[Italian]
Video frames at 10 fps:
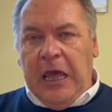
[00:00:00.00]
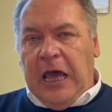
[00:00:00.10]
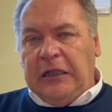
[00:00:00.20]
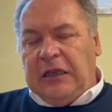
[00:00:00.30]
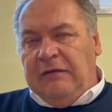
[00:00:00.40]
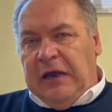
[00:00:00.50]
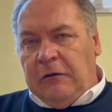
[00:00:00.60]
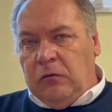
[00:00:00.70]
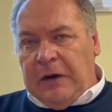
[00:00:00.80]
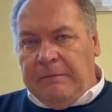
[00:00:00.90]

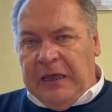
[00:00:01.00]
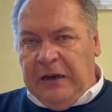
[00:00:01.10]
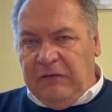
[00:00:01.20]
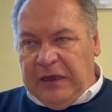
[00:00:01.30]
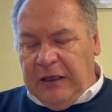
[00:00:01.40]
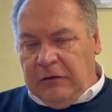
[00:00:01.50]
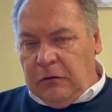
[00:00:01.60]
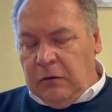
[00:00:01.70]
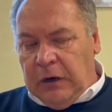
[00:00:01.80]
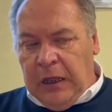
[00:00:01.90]
attraverso una
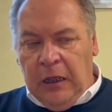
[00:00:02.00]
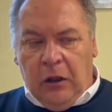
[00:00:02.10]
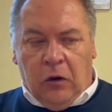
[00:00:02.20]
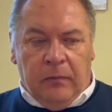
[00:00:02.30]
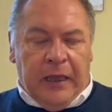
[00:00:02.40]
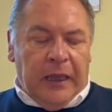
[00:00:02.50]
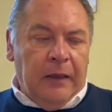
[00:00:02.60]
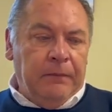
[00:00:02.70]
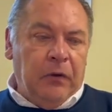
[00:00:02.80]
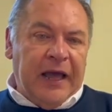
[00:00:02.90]
pianificazione come
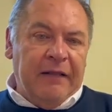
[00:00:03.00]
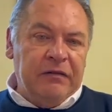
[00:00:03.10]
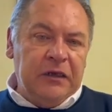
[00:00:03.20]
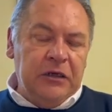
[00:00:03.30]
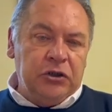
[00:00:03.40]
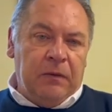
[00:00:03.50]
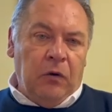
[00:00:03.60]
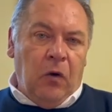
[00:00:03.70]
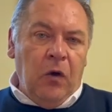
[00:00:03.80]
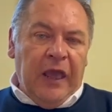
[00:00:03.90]
poc'anzi
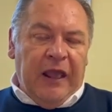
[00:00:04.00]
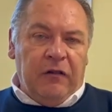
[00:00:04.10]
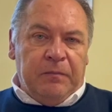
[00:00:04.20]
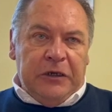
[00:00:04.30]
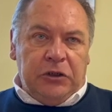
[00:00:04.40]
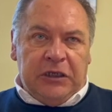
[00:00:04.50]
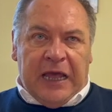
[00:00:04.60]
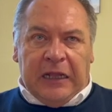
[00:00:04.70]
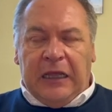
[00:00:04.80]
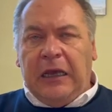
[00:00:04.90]
diciamo,
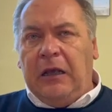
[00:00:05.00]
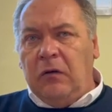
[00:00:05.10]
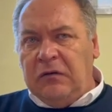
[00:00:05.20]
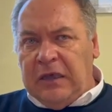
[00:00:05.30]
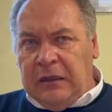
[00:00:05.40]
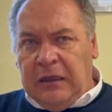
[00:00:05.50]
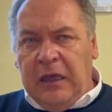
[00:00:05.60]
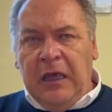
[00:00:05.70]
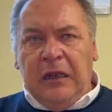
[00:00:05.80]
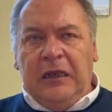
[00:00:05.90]
esplicitata, che consente
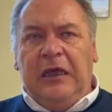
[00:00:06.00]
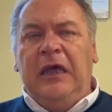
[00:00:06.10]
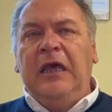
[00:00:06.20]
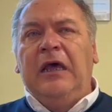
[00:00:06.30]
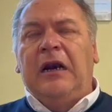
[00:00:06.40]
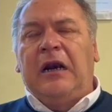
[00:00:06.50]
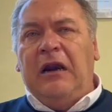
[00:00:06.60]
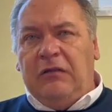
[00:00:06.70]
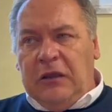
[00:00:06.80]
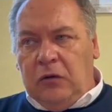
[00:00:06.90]
di
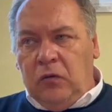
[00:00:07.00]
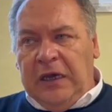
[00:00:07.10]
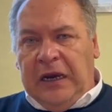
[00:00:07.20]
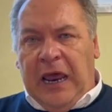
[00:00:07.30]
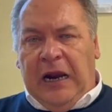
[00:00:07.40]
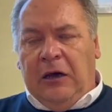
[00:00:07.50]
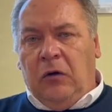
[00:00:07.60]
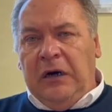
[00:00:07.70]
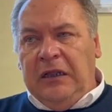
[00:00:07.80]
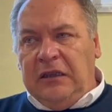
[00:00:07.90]
restituire alla
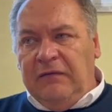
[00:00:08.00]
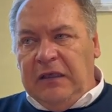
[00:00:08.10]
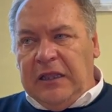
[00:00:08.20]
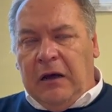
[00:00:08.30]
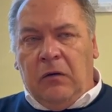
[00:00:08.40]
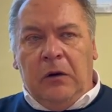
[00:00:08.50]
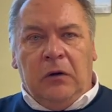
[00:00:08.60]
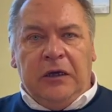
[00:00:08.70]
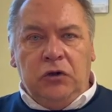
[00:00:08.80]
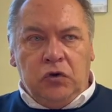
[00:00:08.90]
collettività quello
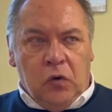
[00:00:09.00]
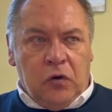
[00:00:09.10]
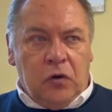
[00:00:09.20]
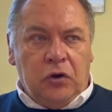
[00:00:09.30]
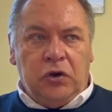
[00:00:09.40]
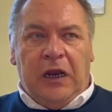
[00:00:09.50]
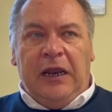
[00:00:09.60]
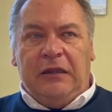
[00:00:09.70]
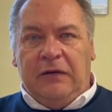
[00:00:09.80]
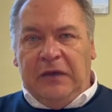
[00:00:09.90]
che è giusto, cioè le
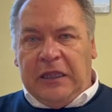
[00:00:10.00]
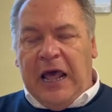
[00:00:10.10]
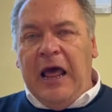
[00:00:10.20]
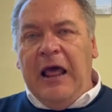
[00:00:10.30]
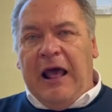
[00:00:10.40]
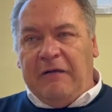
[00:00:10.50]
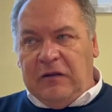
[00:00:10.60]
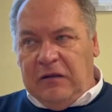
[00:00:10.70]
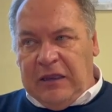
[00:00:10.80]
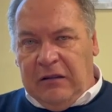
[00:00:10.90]
attività
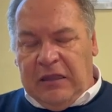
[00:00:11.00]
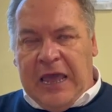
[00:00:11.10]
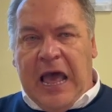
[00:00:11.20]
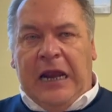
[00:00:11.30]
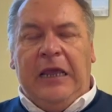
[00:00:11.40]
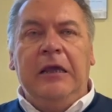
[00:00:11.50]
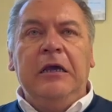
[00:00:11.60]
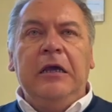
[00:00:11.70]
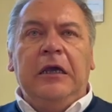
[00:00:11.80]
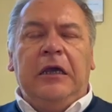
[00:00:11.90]
assistenziali
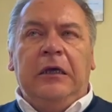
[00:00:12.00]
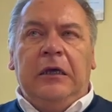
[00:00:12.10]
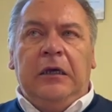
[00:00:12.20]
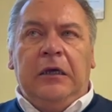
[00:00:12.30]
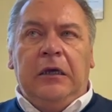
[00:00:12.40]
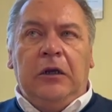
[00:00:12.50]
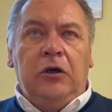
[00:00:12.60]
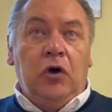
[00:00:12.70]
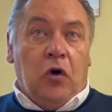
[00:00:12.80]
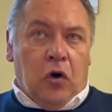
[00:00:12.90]
eh,
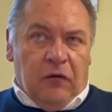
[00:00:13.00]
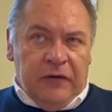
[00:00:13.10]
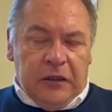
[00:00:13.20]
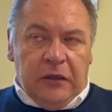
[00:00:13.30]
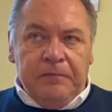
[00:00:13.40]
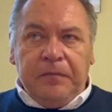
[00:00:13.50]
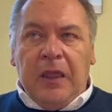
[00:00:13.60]
no Covid.